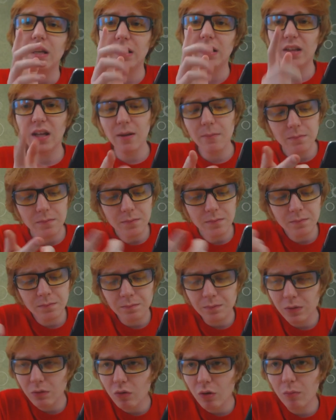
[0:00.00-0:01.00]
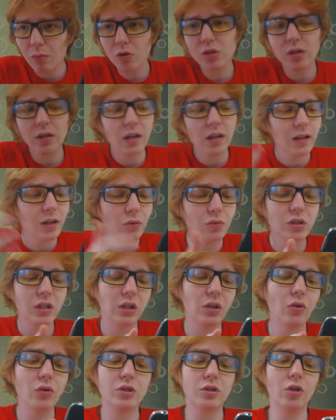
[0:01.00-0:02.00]
I tam było można na
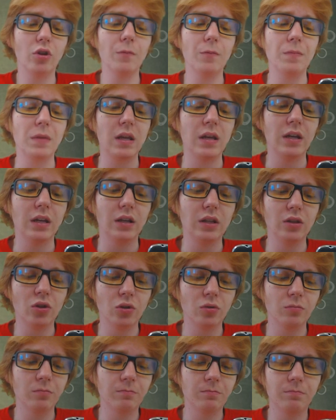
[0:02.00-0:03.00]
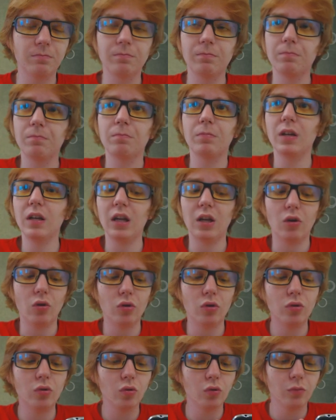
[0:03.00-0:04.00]
luzie dojść do, do
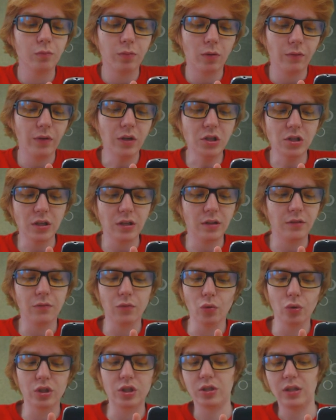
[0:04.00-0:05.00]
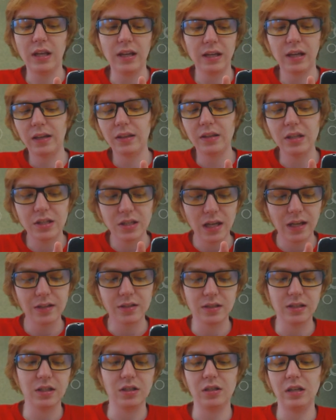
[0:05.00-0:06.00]
rekordu powyżej 2-4
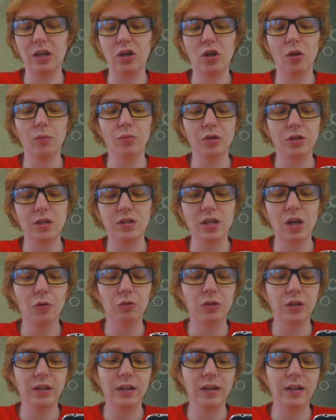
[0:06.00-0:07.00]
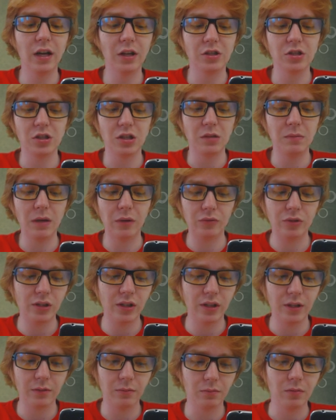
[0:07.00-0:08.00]
tysięcy, jeżeli komuś się chciało tyle grać, jeżeli miał
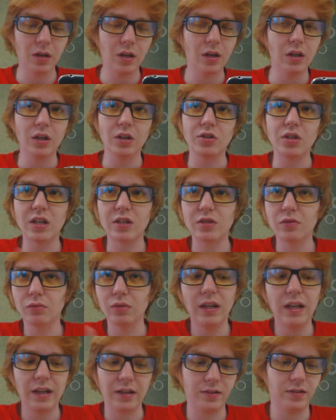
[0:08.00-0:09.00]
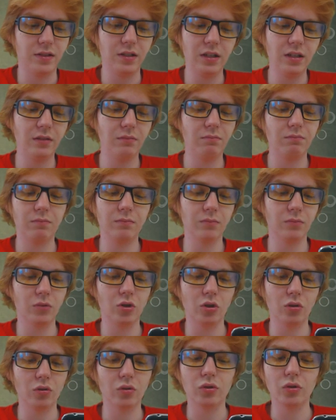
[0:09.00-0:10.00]
tyle czasu na lekcji,
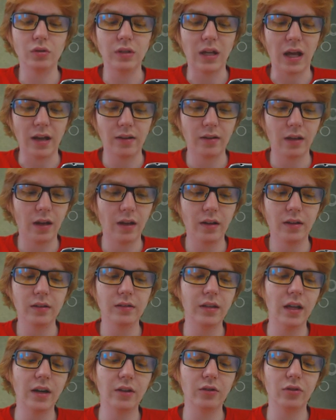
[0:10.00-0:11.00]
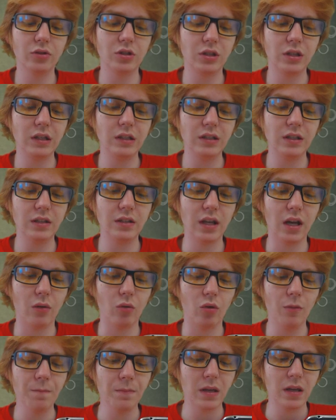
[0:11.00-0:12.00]
to, to tak, a tak to się nie
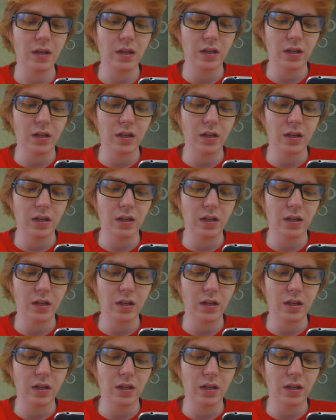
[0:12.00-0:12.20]
dało.